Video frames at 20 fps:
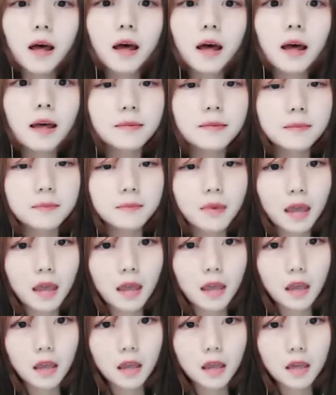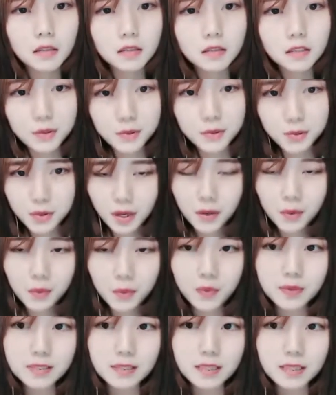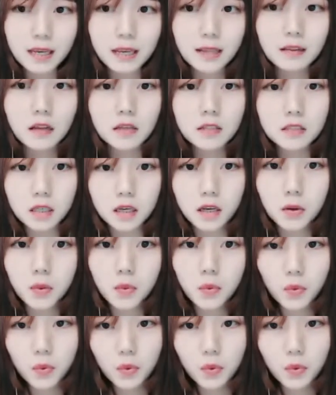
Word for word: 完美是最无情的禁